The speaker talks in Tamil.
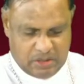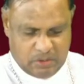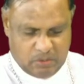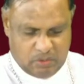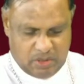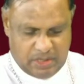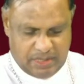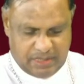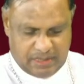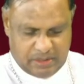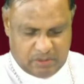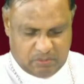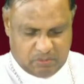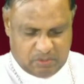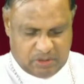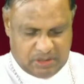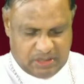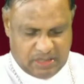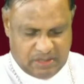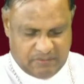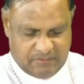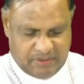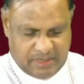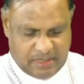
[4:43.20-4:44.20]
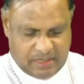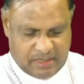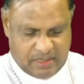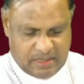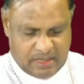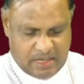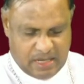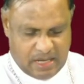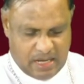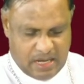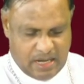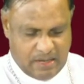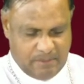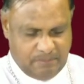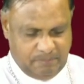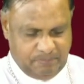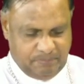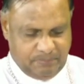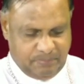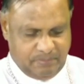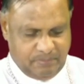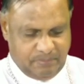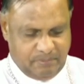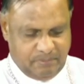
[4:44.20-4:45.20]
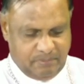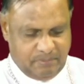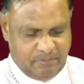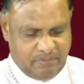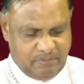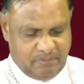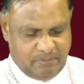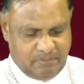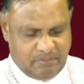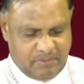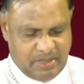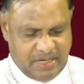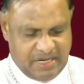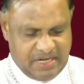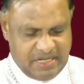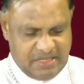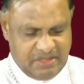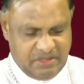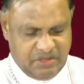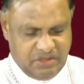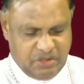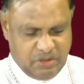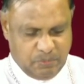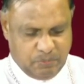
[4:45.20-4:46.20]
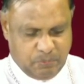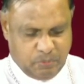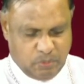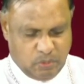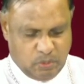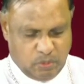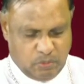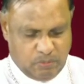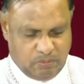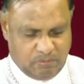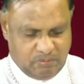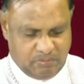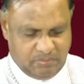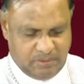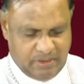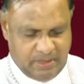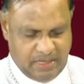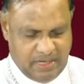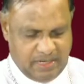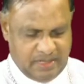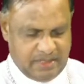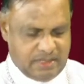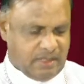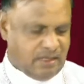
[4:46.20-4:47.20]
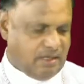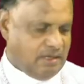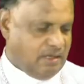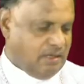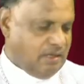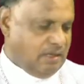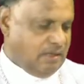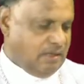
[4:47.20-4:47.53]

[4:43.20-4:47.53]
மண்ணுலகில் உள்ளவையெல்லாம் மடிந்து போம் மடிந்து போம் என்று